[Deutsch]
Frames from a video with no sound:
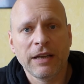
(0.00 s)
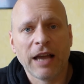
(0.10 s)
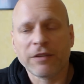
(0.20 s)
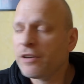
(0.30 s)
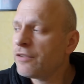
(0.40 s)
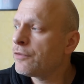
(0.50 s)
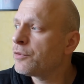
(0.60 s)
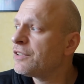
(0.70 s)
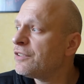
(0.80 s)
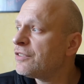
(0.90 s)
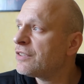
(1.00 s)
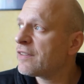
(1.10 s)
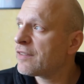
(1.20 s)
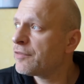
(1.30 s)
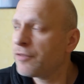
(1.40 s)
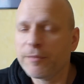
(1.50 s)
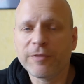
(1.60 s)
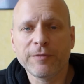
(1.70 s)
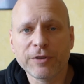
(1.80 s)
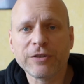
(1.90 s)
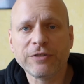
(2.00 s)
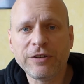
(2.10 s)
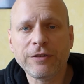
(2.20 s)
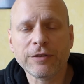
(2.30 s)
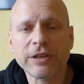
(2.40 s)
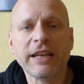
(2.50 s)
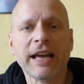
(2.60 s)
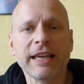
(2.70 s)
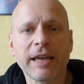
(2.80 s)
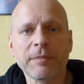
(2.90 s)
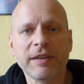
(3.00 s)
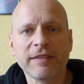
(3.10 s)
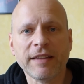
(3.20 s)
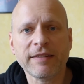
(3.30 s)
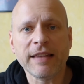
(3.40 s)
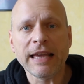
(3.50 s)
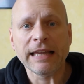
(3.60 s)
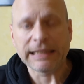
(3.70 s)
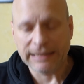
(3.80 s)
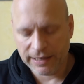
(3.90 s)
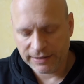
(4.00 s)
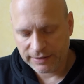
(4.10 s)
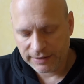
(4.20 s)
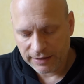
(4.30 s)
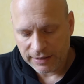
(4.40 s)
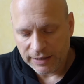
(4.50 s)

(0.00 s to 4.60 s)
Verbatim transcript: Also nicht zugedichtet jetzt in Form von wirklich dichten, sondern nachher im Gesetz. Denn